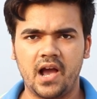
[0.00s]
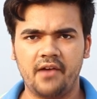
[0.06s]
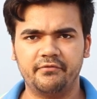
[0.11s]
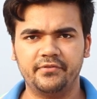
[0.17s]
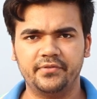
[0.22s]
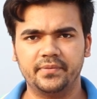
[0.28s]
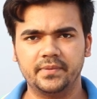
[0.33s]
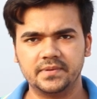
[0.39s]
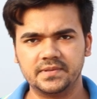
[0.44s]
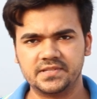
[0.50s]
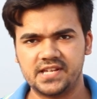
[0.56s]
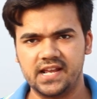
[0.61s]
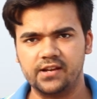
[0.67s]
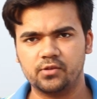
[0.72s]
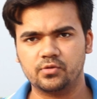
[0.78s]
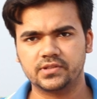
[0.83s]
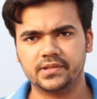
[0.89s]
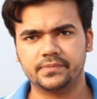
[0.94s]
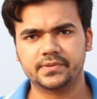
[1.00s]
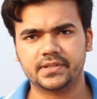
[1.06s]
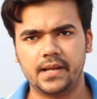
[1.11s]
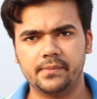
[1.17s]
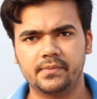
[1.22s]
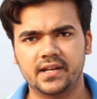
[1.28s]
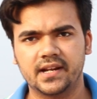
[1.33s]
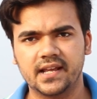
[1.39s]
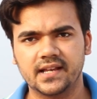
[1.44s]
आप चैनल को
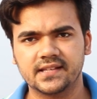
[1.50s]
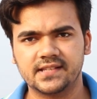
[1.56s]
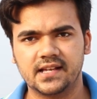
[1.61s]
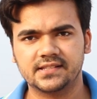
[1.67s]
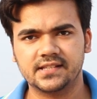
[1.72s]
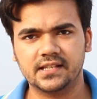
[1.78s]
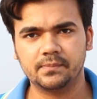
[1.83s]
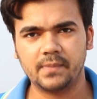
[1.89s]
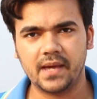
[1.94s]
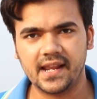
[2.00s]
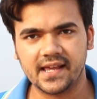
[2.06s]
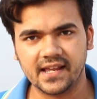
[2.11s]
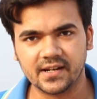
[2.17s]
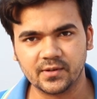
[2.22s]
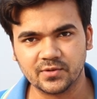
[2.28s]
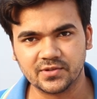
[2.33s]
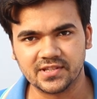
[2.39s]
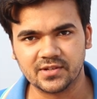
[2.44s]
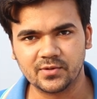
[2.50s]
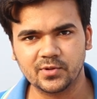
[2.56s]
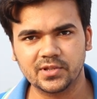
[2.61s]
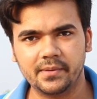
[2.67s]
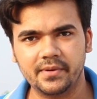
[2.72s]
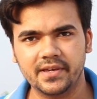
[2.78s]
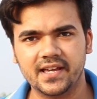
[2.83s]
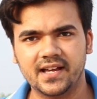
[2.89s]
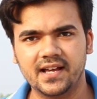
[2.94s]
सब्सक्राइब करने के साथ साथ बेल आइकन को ज़रूर
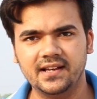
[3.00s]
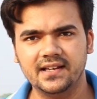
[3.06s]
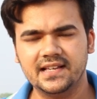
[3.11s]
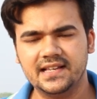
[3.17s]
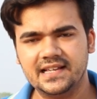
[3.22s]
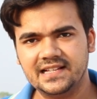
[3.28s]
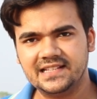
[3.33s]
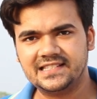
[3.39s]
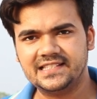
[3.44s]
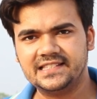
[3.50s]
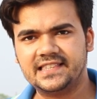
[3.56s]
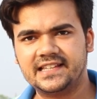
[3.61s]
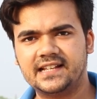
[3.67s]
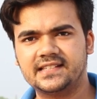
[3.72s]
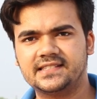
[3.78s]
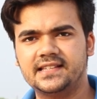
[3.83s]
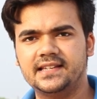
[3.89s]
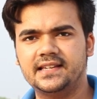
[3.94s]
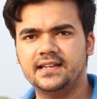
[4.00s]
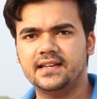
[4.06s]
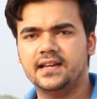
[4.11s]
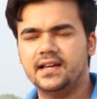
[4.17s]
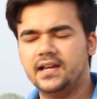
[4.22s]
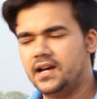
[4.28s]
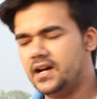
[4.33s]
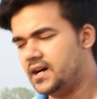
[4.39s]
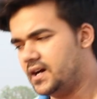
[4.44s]
दबाइएगा इसी तरह से
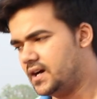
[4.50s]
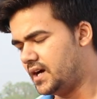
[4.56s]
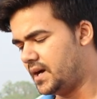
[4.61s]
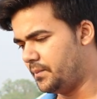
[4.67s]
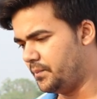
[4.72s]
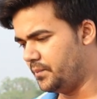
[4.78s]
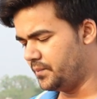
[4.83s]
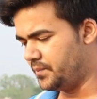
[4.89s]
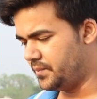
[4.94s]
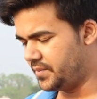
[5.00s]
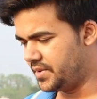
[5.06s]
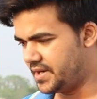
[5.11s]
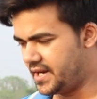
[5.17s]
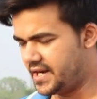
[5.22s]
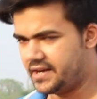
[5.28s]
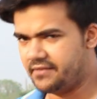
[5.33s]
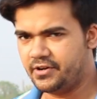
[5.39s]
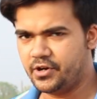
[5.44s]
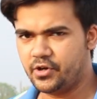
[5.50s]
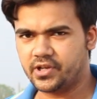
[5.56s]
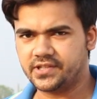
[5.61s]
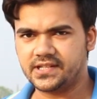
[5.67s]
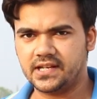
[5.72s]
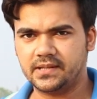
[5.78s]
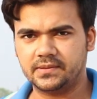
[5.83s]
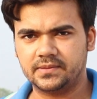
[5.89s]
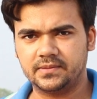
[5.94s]
आ, हम नए नए वीडियो के
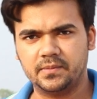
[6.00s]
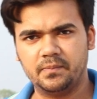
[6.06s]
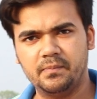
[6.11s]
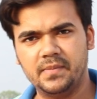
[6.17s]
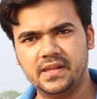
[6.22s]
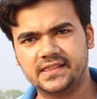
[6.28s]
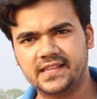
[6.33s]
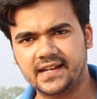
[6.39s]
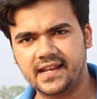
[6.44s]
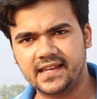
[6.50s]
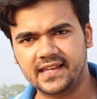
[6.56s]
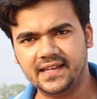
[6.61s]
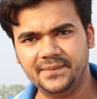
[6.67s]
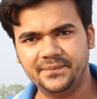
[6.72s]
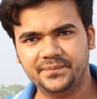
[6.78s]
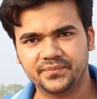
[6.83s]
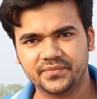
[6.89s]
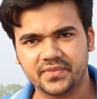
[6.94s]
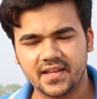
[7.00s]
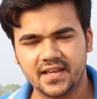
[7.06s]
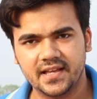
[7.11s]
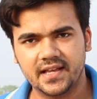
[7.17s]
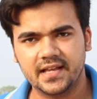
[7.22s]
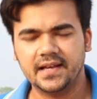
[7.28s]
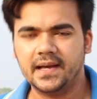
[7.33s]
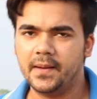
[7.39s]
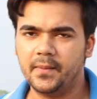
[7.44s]
साथ मिलते रहेंगे
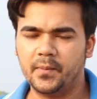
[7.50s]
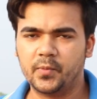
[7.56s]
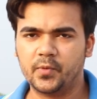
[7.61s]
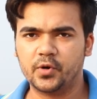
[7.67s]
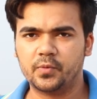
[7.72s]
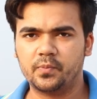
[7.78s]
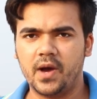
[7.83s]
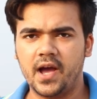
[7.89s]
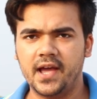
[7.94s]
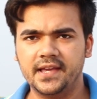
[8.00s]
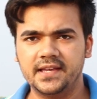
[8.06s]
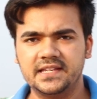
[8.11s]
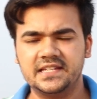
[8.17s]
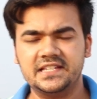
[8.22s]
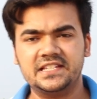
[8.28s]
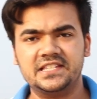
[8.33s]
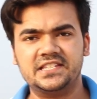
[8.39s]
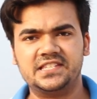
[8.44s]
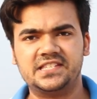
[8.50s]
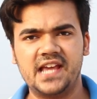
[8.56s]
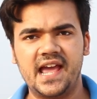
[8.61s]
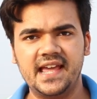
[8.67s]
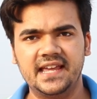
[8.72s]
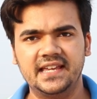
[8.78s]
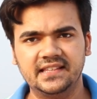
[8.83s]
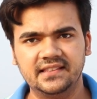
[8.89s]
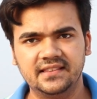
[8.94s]
अब गुड बाय
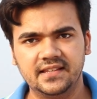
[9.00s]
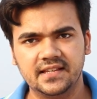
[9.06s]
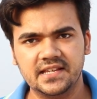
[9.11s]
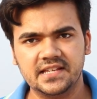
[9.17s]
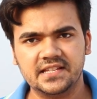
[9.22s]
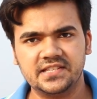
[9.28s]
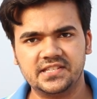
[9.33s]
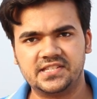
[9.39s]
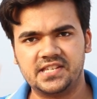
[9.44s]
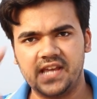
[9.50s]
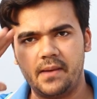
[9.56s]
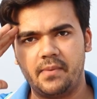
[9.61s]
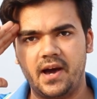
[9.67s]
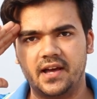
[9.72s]
जय हिंद जय